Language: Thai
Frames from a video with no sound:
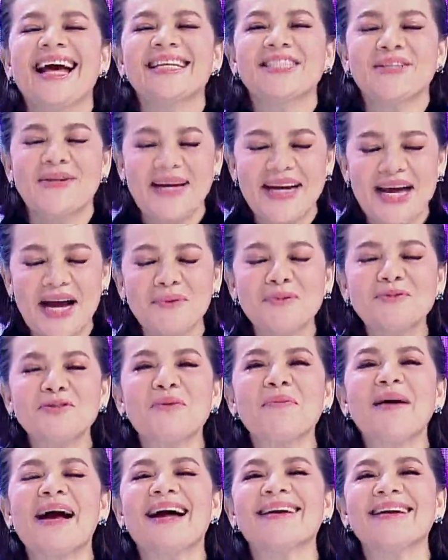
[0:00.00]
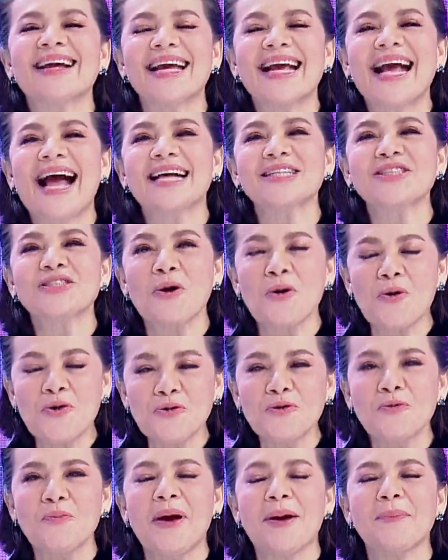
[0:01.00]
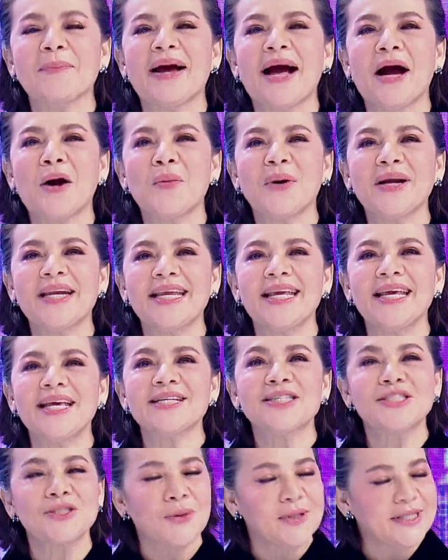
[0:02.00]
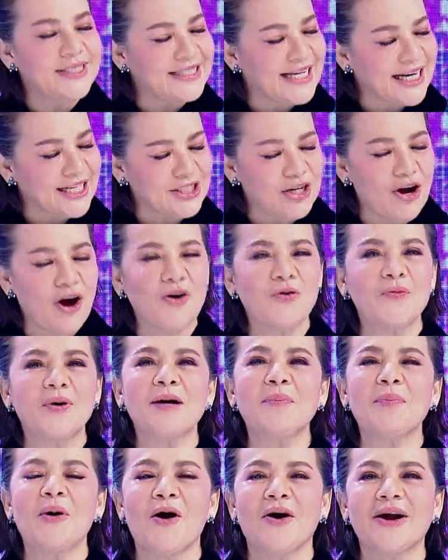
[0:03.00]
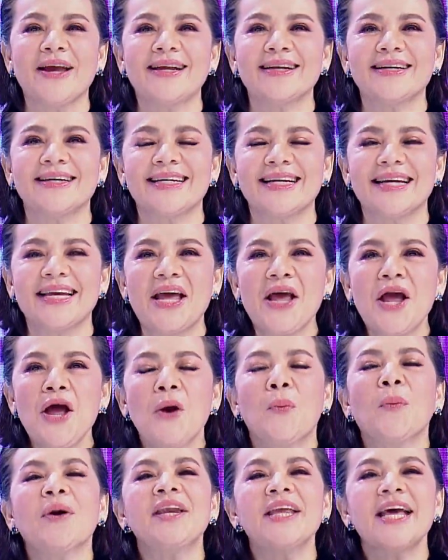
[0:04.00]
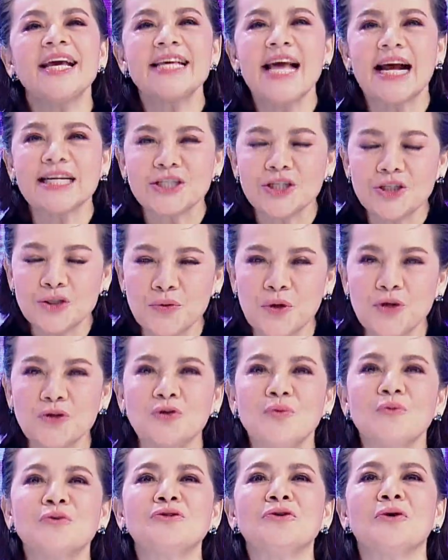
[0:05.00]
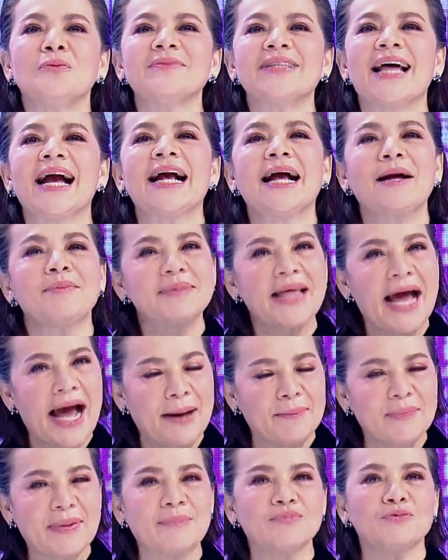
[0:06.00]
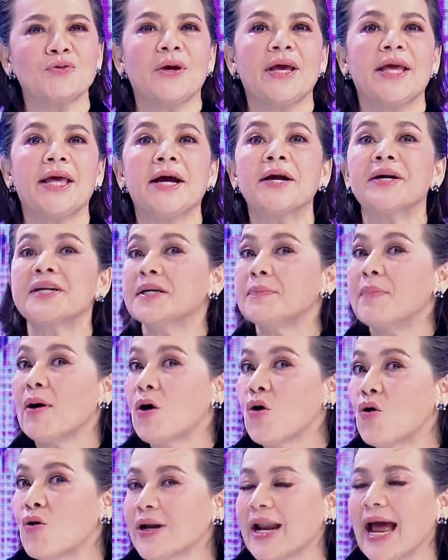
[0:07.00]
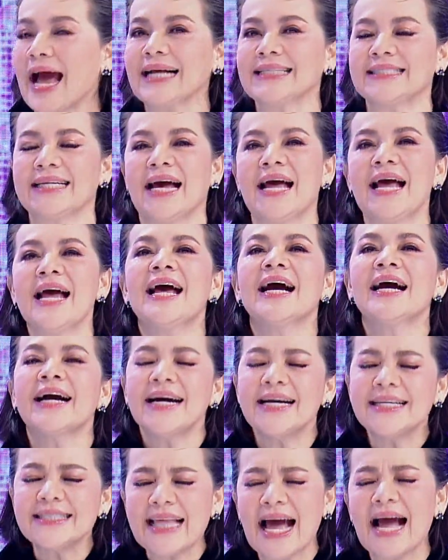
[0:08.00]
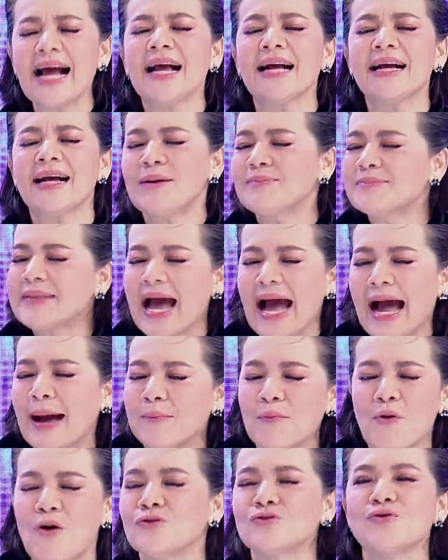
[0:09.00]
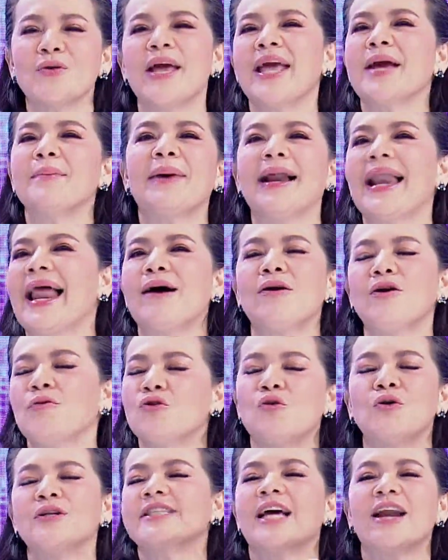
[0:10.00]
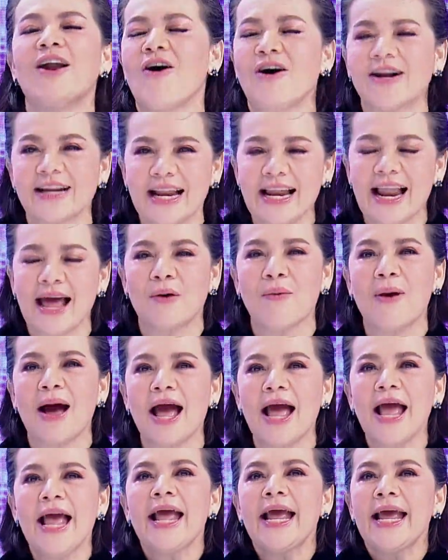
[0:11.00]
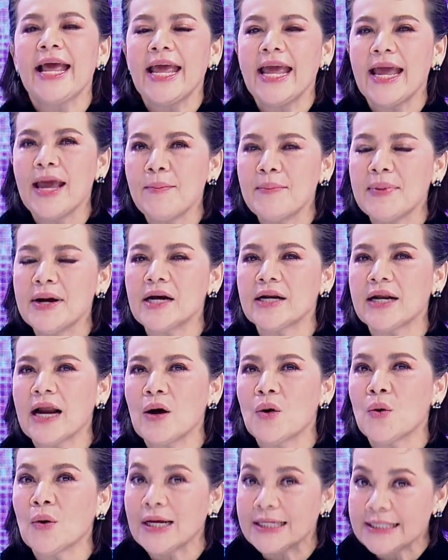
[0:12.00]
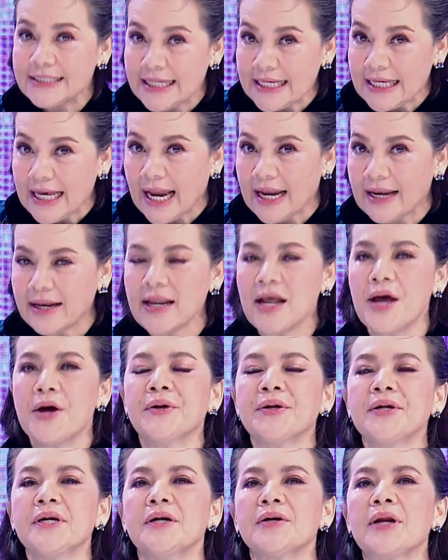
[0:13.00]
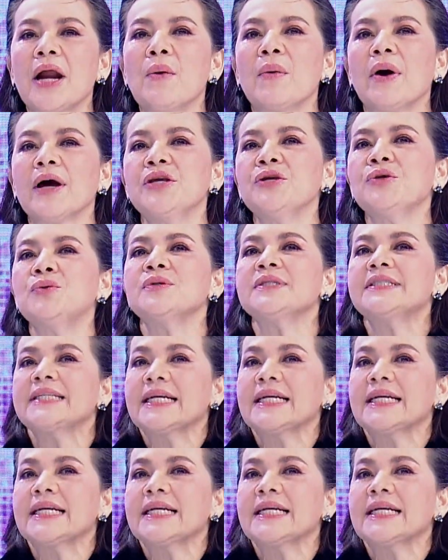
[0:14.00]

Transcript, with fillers: สวัสดีค่ะ คุณผู้ชมค่ะรายการโต๊ะหนูแหม่มค่ะวันนี้สดจากช่อง Workpoint เลย วันนี้อยากจะชวนคุณผู้ชมตั้งคำถามกับตัวเอง หรือบางคนอาจจะเคยตั้งคำถามของตัวเองมาแล้ว โดยตลอดนั่นแหละว่าเอ๊เมื่อเราเกษียณหรือเราอายุ